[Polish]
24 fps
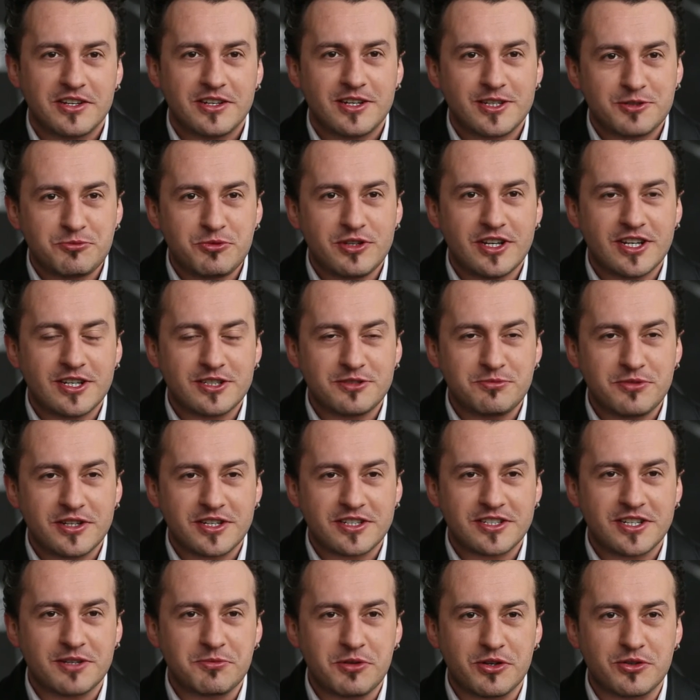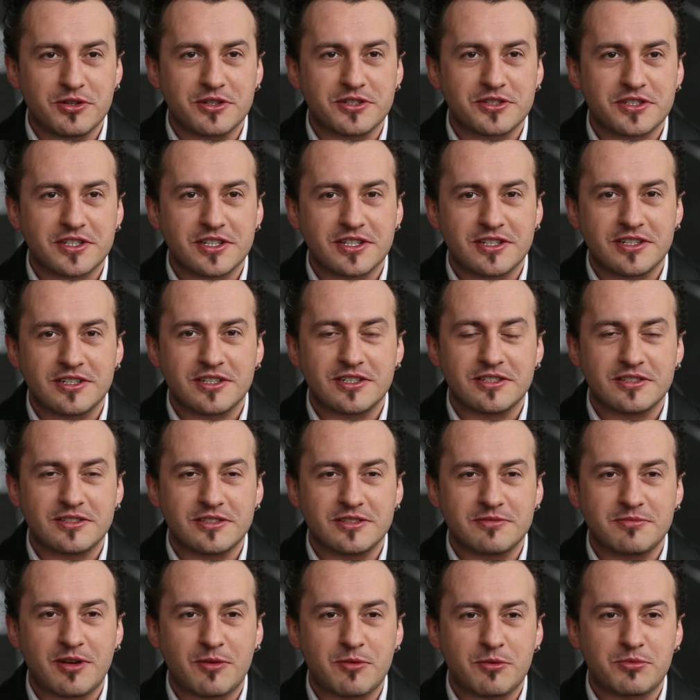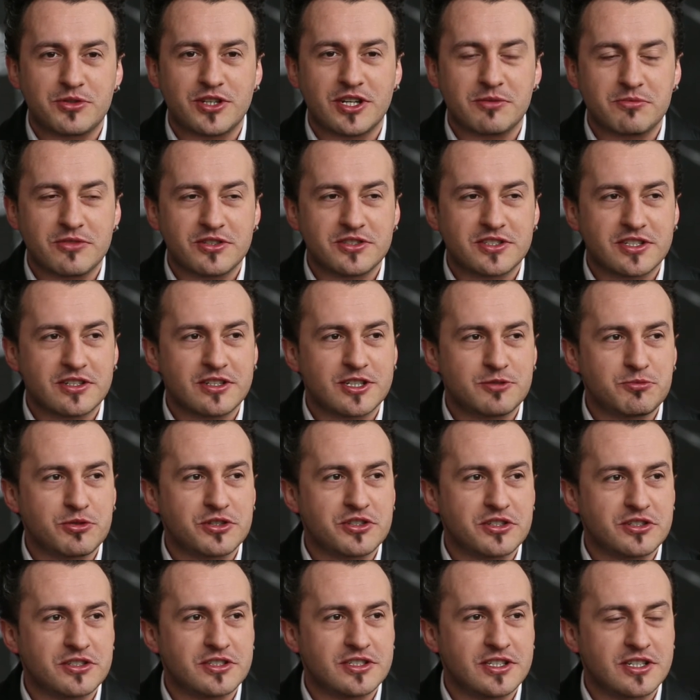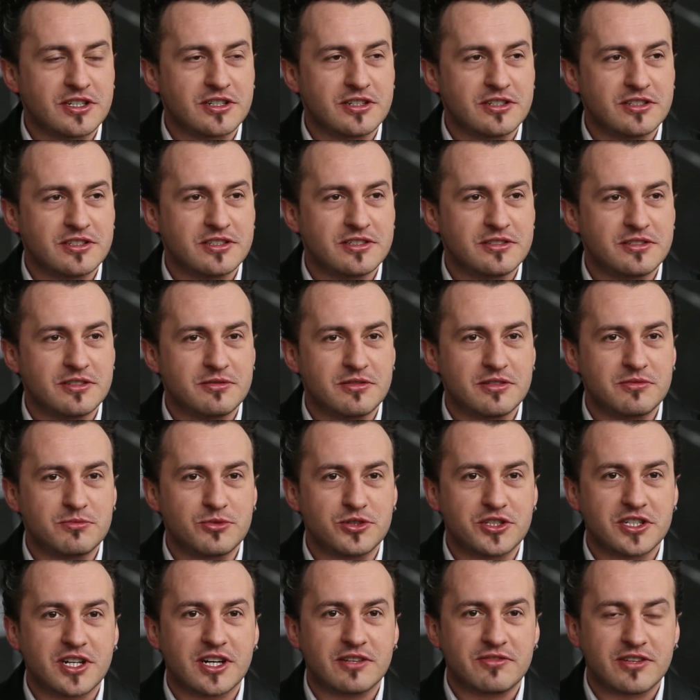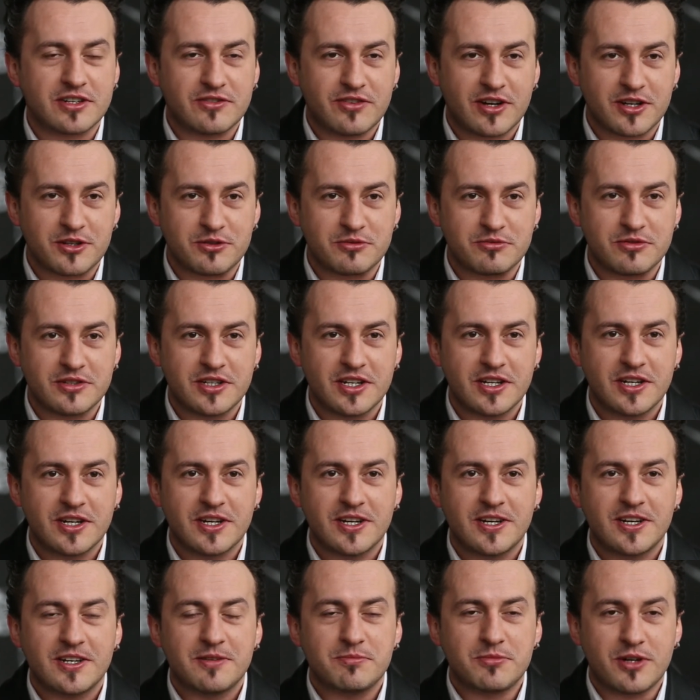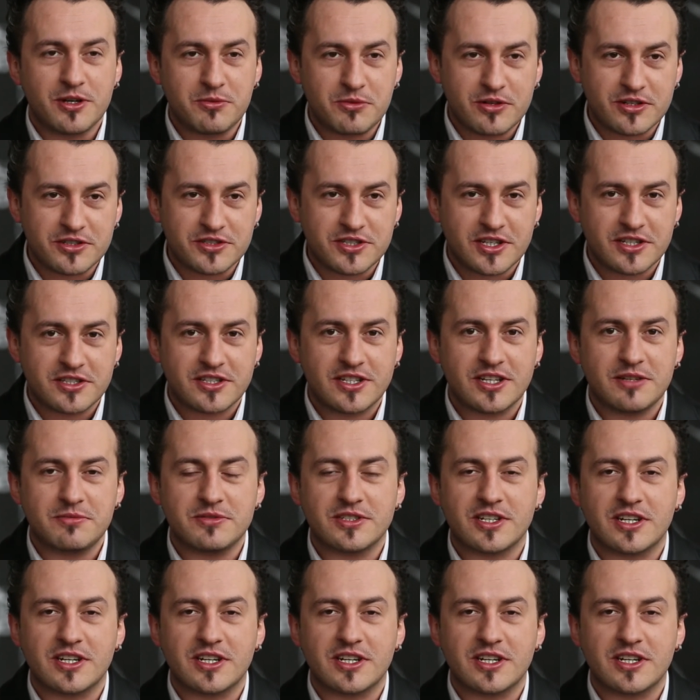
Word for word: Jest mi niezmiernie miło, że mamy przyjemność rozpocząć cykl y, Muzyka w Akwarium moim koncertem.